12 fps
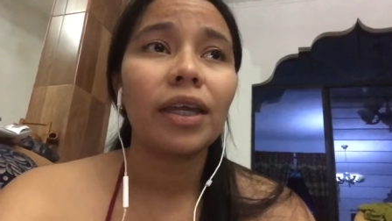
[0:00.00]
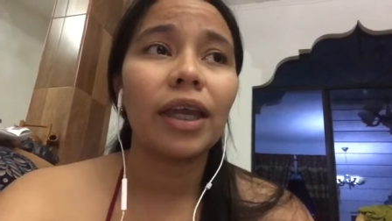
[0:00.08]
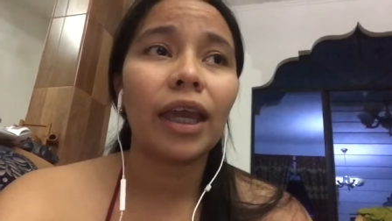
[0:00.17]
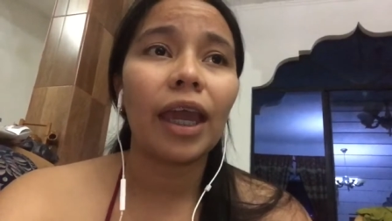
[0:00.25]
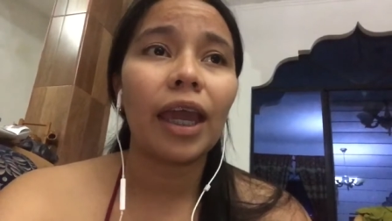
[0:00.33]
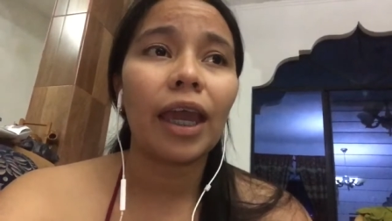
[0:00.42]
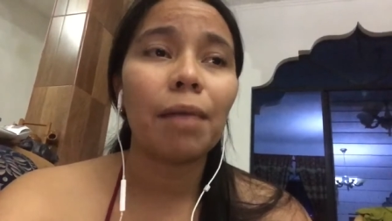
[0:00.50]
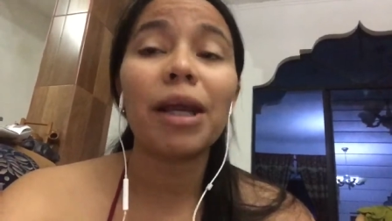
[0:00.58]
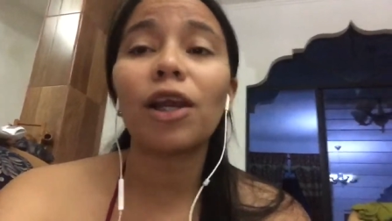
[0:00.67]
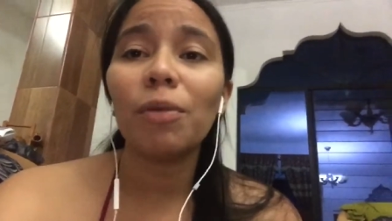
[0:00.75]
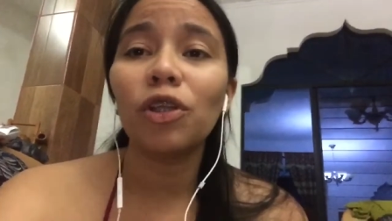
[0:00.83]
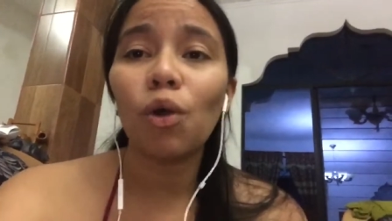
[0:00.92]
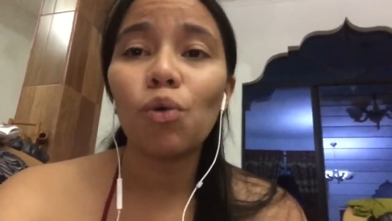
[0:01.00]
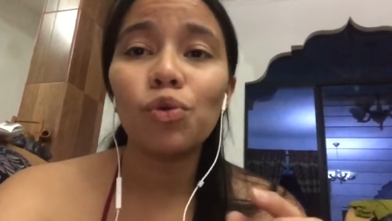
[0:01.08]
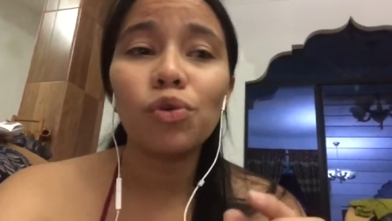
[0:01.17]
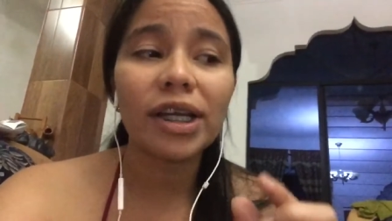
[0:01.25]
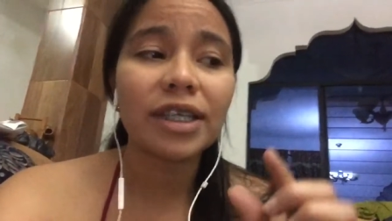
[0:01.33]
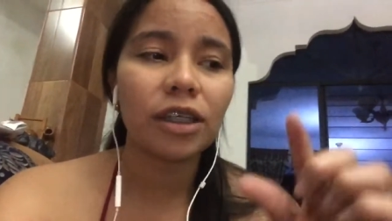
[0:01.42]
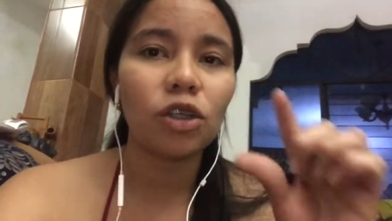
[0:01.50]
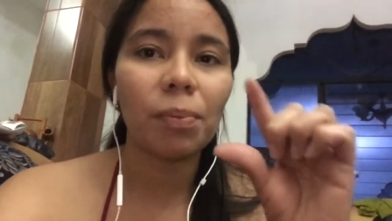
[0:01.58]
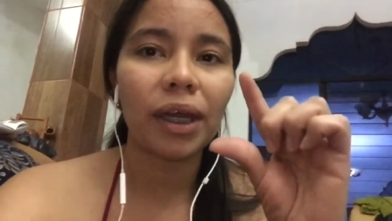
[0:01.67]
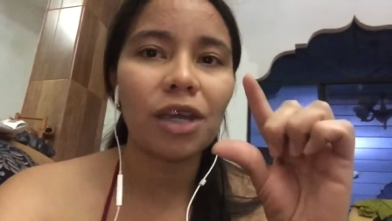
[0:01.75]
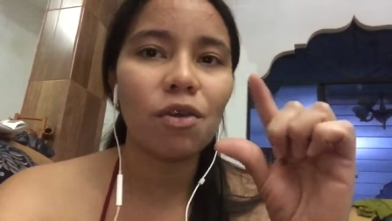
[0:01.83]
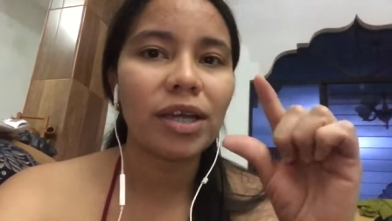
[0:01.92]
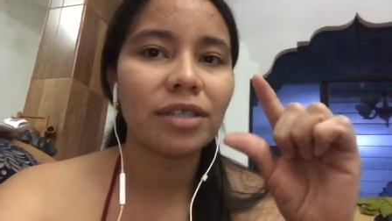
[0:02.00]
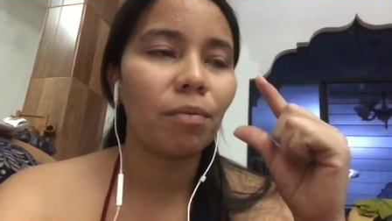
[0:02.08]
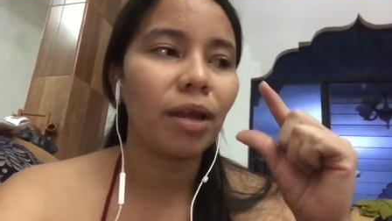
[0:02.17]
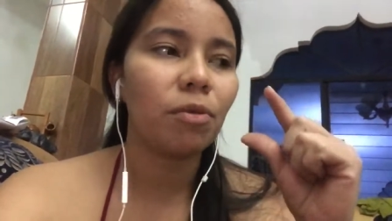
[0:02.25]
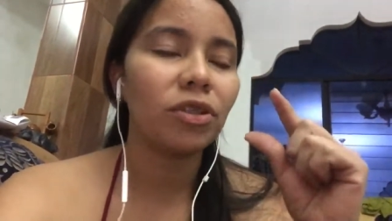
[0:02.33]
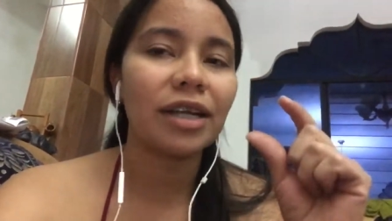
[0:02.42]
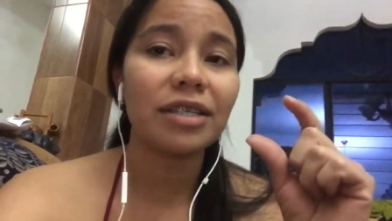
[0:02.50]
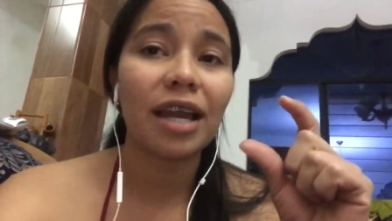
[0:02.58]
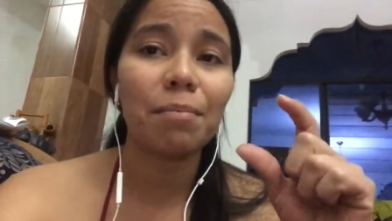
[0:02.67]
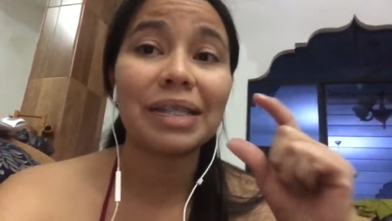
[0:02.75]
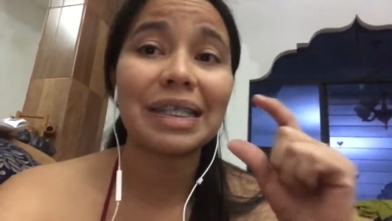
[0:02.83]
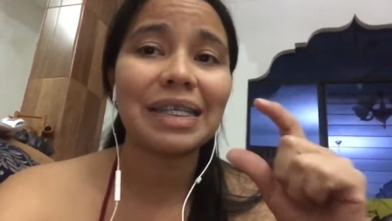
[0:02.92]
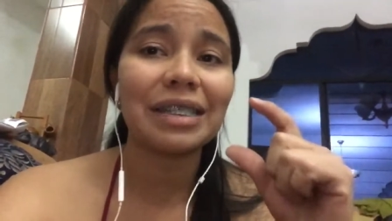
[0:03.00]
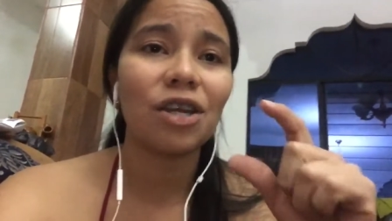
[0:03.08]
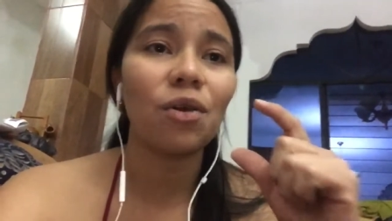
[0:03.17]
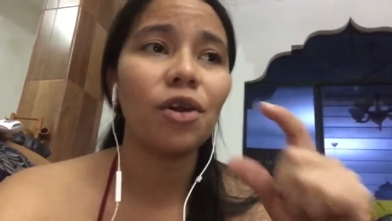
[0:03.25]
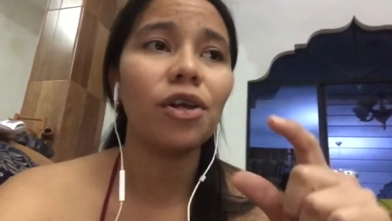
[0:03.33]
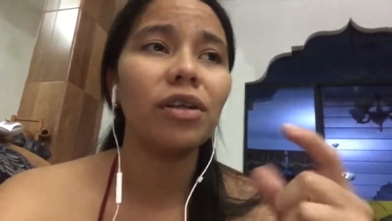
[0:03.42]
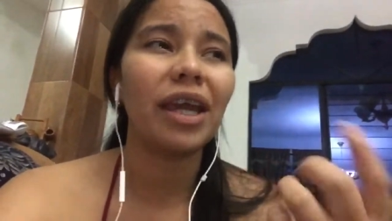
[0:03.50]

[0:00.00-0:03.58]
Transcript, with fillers: que me recomendó un aceitito pequeño, ahí se lo voy a mostrar, se llama Tea Tree Oil,